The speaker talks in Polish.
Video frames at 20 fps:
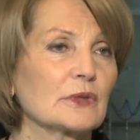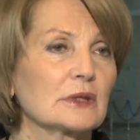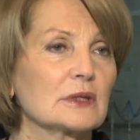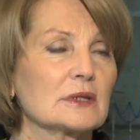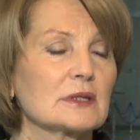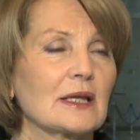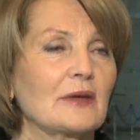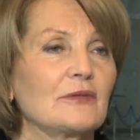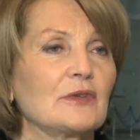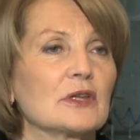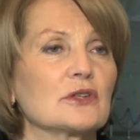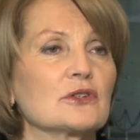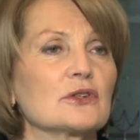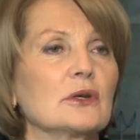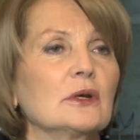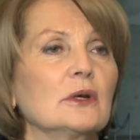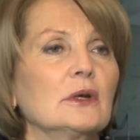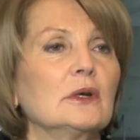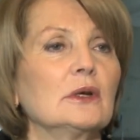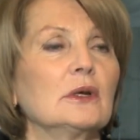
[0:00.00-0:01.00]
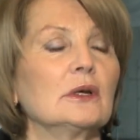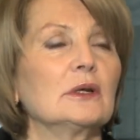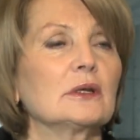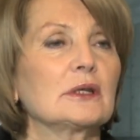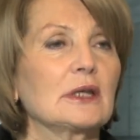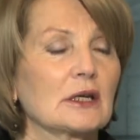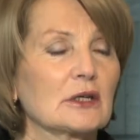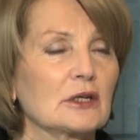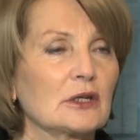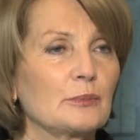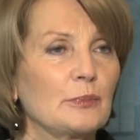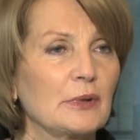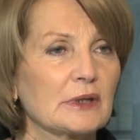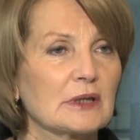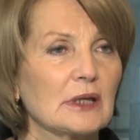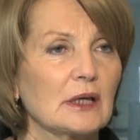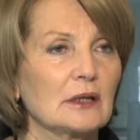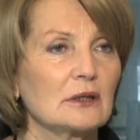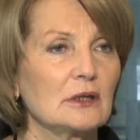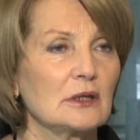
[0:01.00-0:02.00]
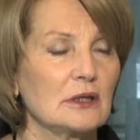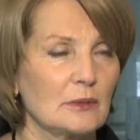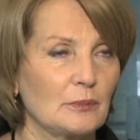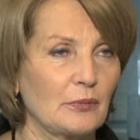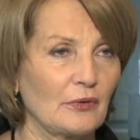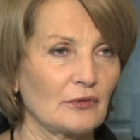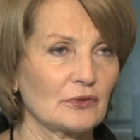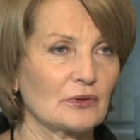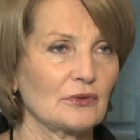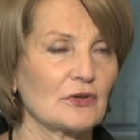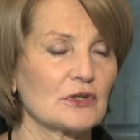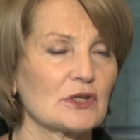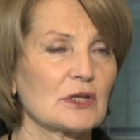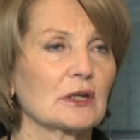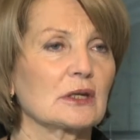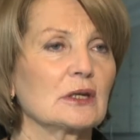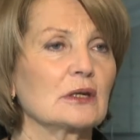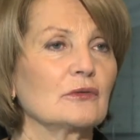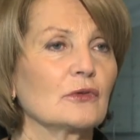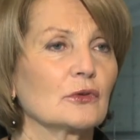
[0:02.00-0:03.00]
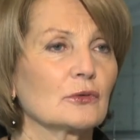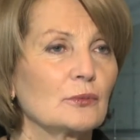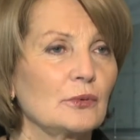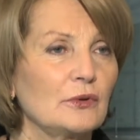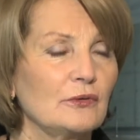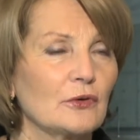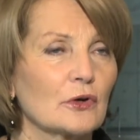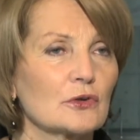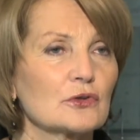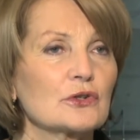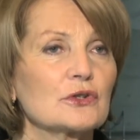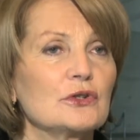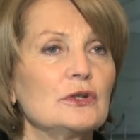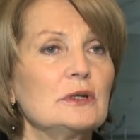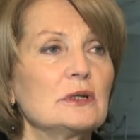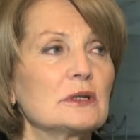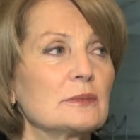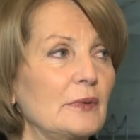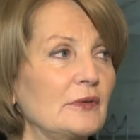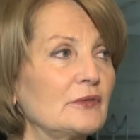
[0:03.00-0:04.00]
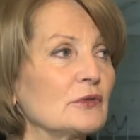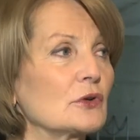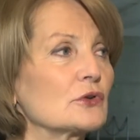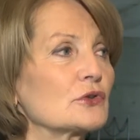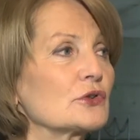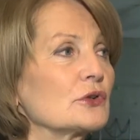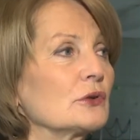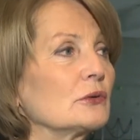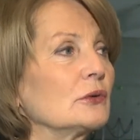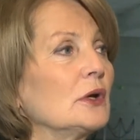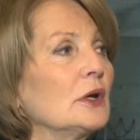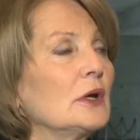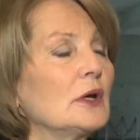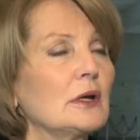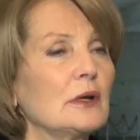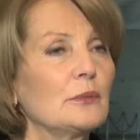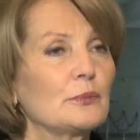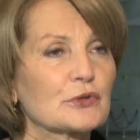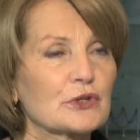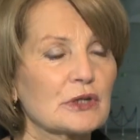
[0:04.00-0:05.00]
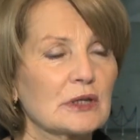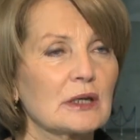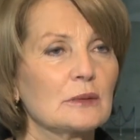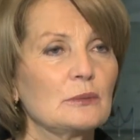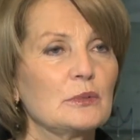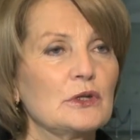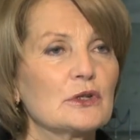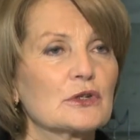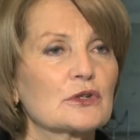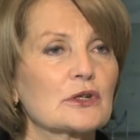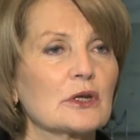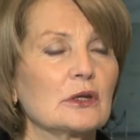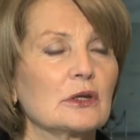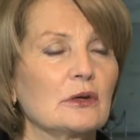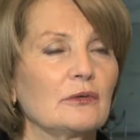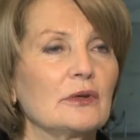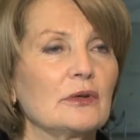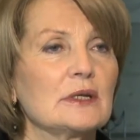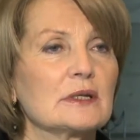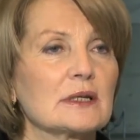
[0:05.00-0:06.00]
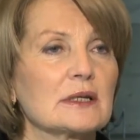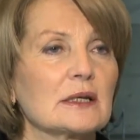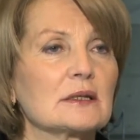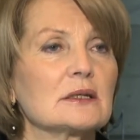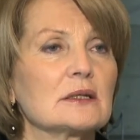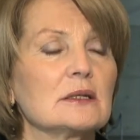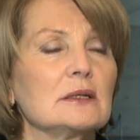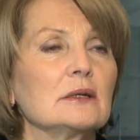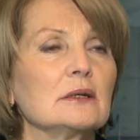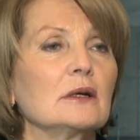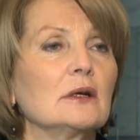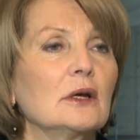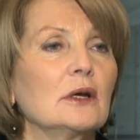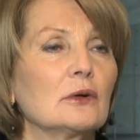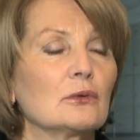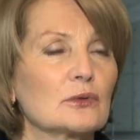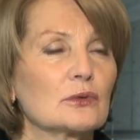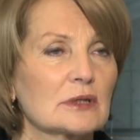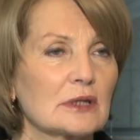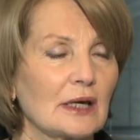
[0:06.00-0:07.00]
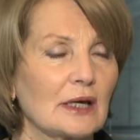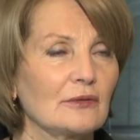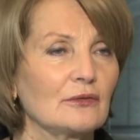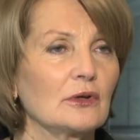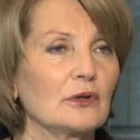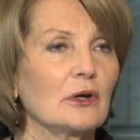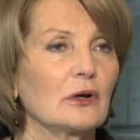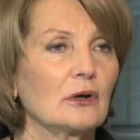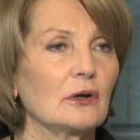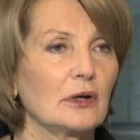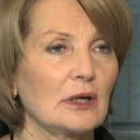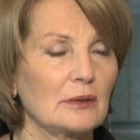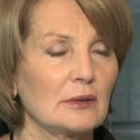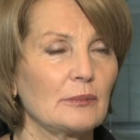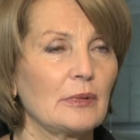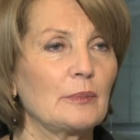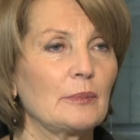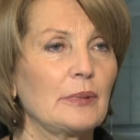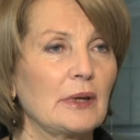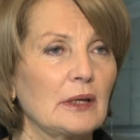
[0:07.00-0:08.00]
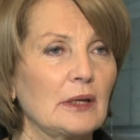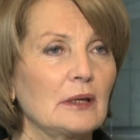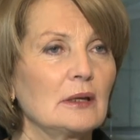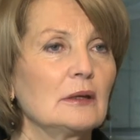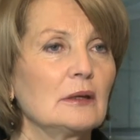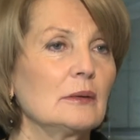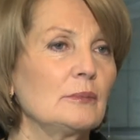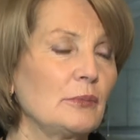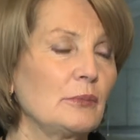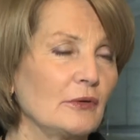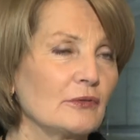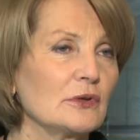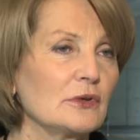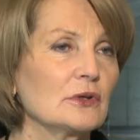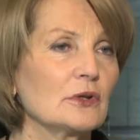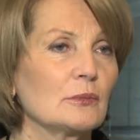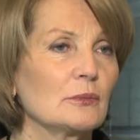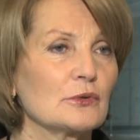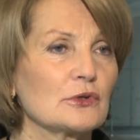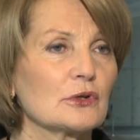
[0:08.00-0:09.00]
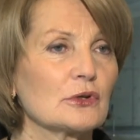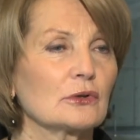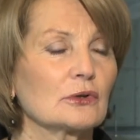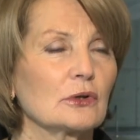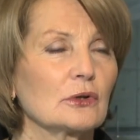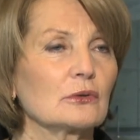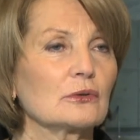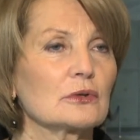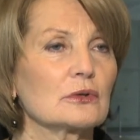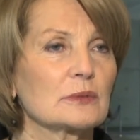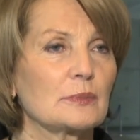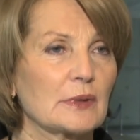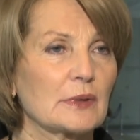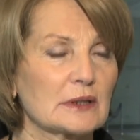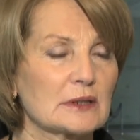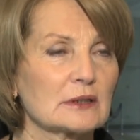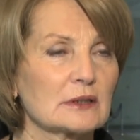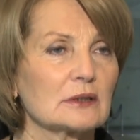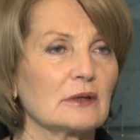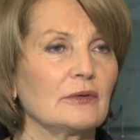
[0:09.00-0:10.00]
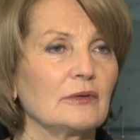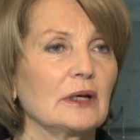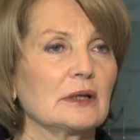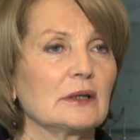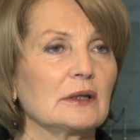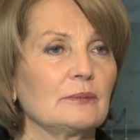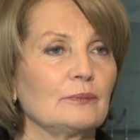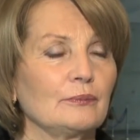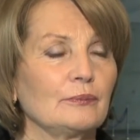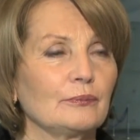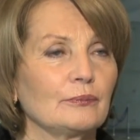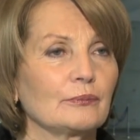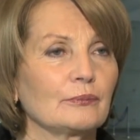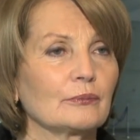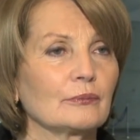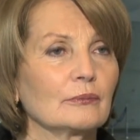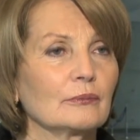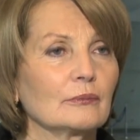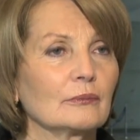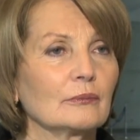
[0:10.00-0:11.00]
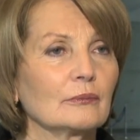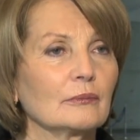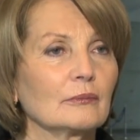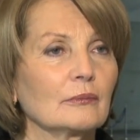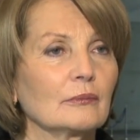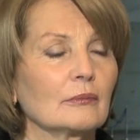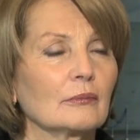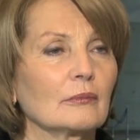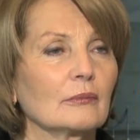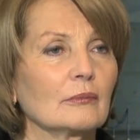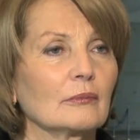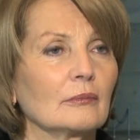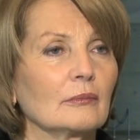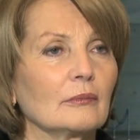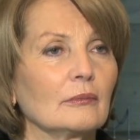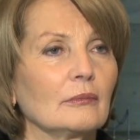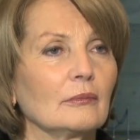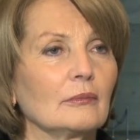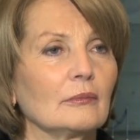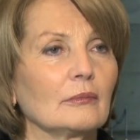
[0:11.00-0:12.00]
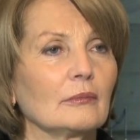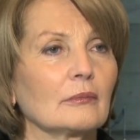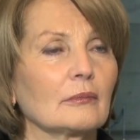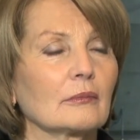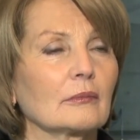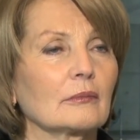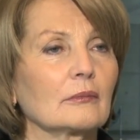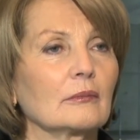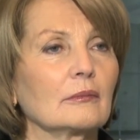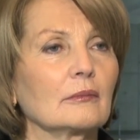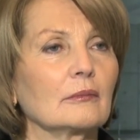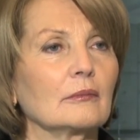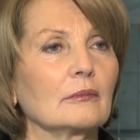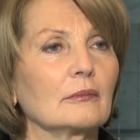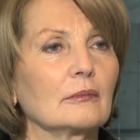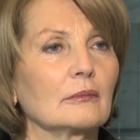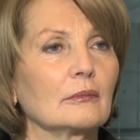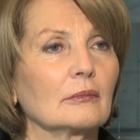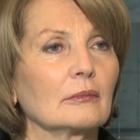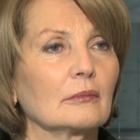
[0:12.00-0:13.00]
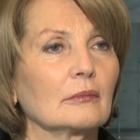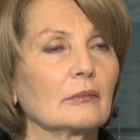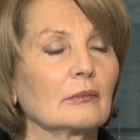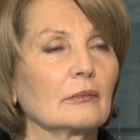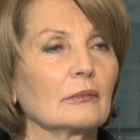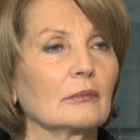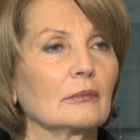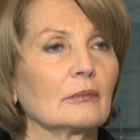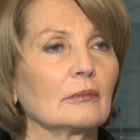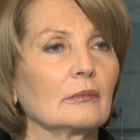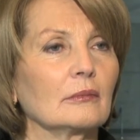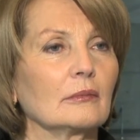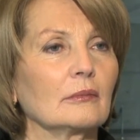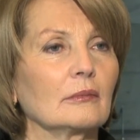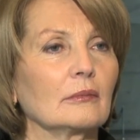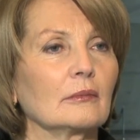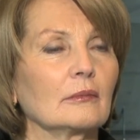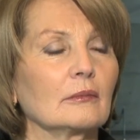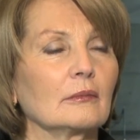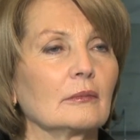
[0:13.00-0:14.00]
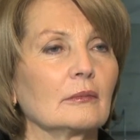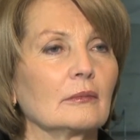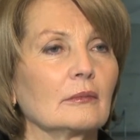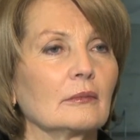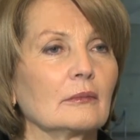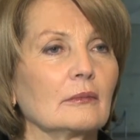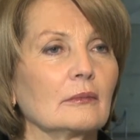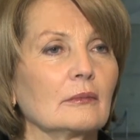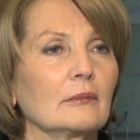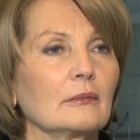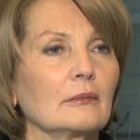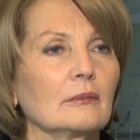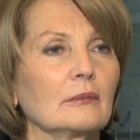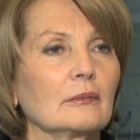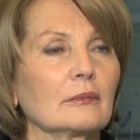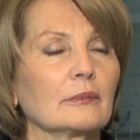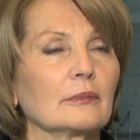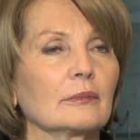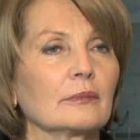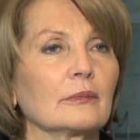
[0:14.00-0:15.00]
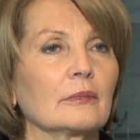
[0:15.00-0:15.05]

stawiać takich pytań i nie powodować takich wątpliwości i z pewnością przy najbliższej nowelizacji ustawy o NBP powinno być ono sprecyzowane. Mhm. No a na dzień dzisiejszy to kto podejmuje decyzję? Rada Ministrów, tak?